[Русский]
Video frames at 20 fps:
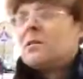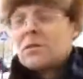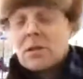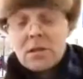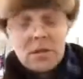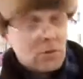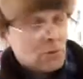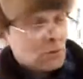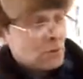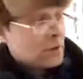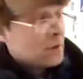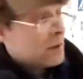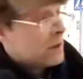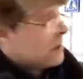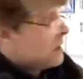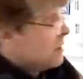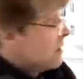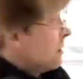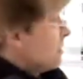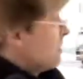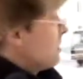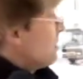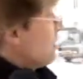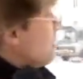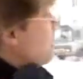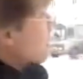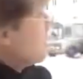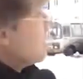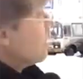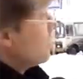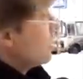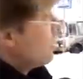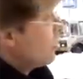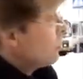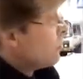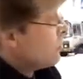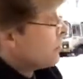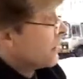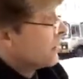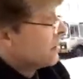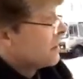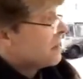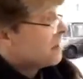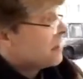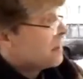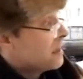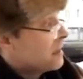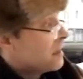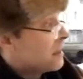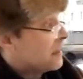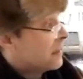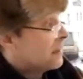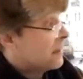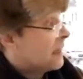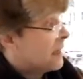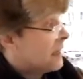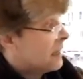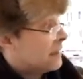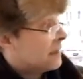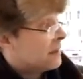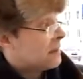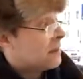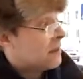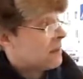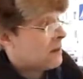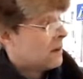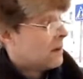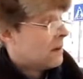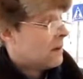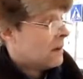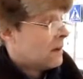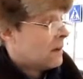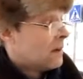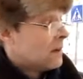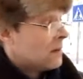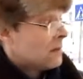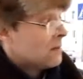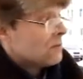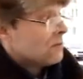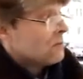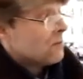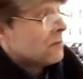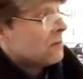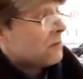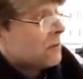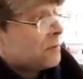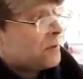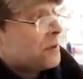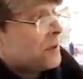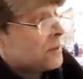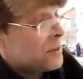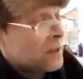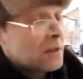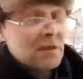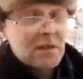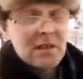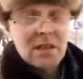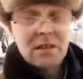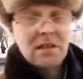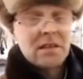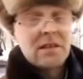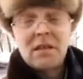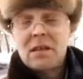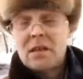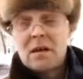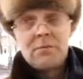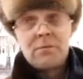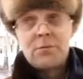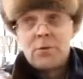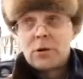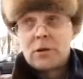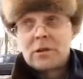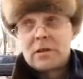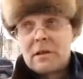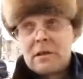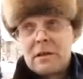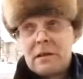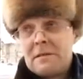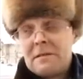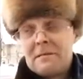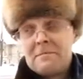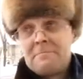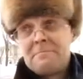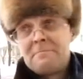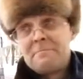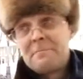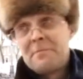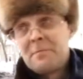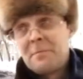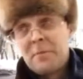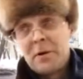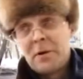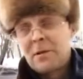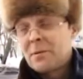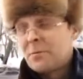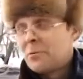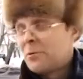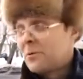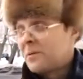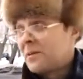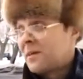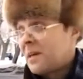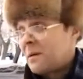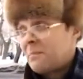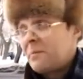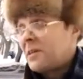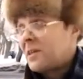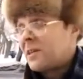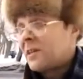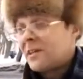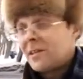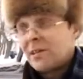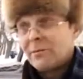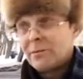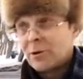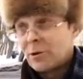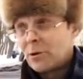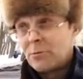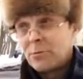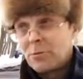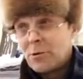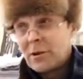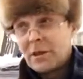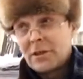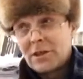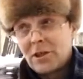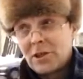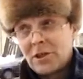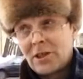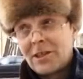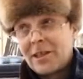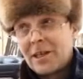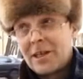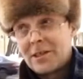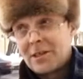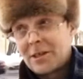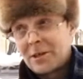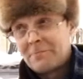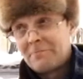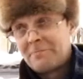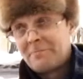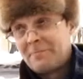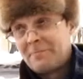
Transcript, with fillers: Сосульки, неубранный снег, налить. Ну, вообще, жизнь стала некомфортна. Поэтому я бы не хотел в таком городе жить дальше.